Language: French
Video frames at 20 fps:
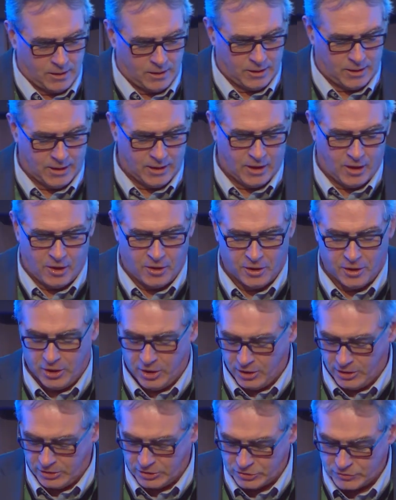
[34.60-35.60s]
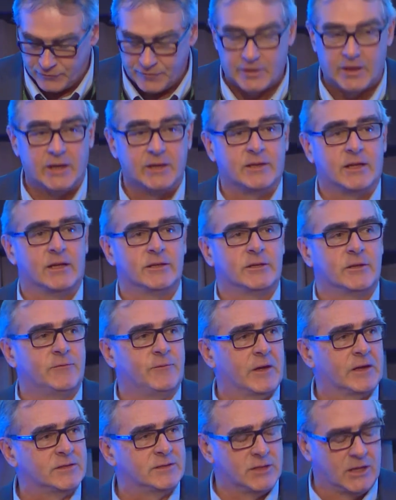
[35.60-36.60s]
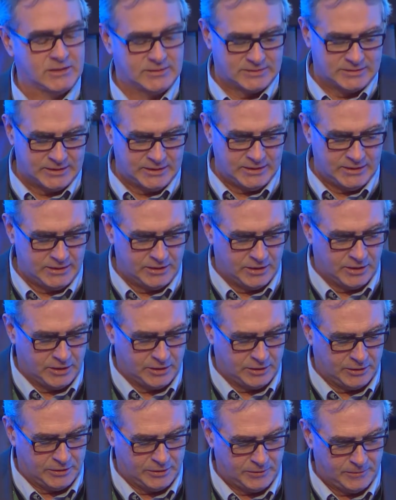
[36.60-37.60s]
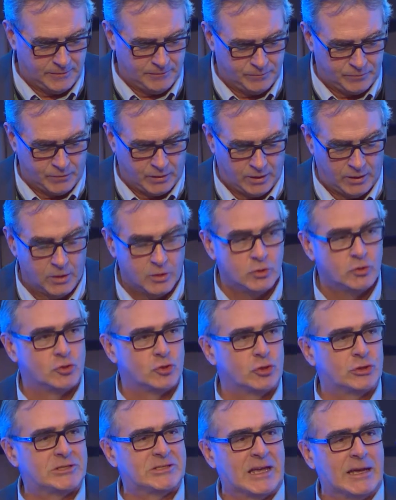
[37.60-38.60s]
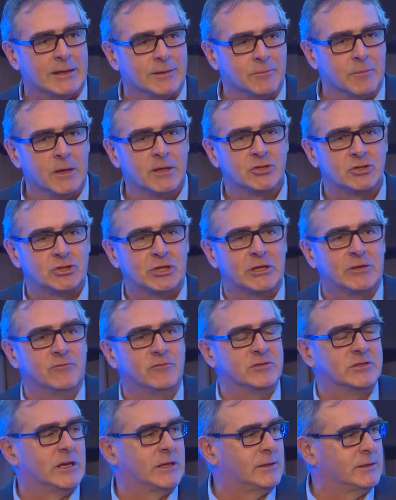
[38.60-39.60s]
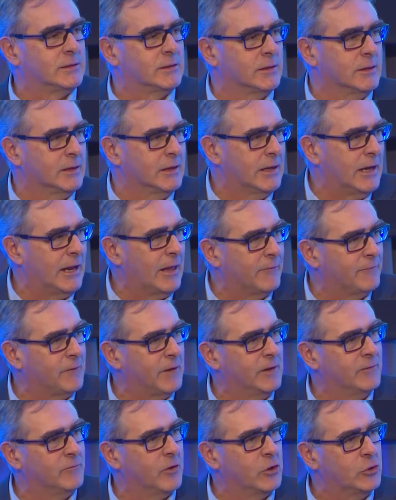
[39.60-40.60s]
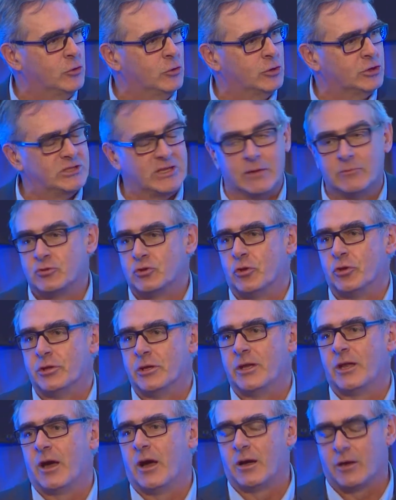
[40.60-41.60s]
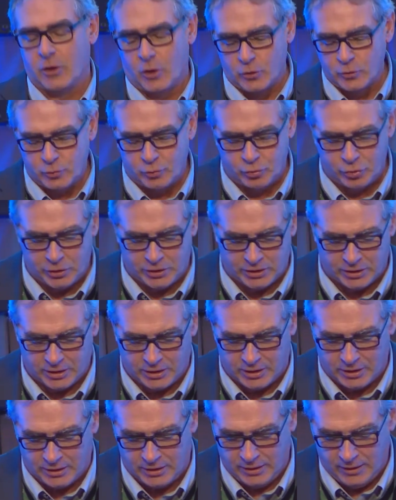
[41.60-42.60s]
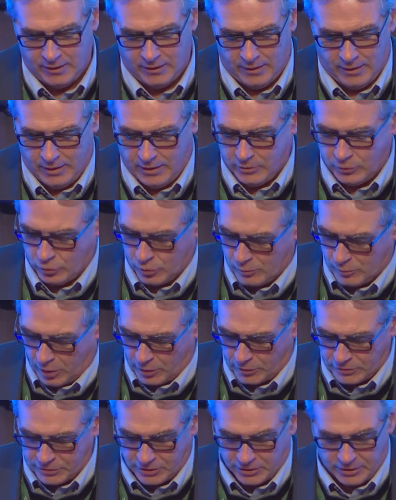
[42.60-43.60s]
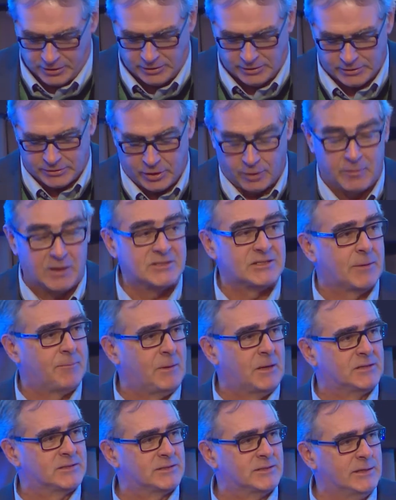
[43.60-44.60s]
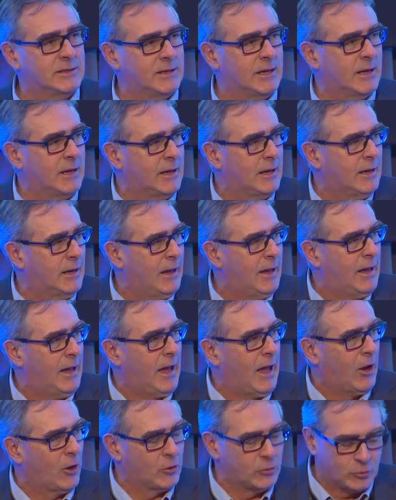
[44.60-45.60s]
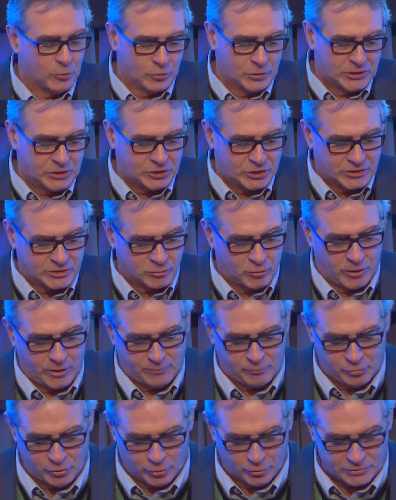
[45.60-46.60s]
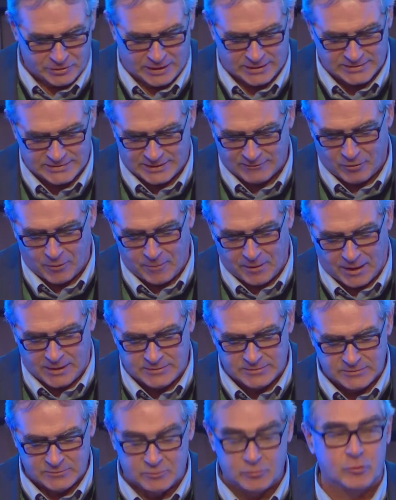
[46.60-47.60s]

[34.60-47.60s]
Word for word: Alors, euh, je vais tenter de faire ça assez euh, succinctement. Je sais que vous êtes euh, à la fin de votre deuxième journée de rencontre, puis que tout le monde commence à penser à, retourner chez soi, puis autant que ça va prendre.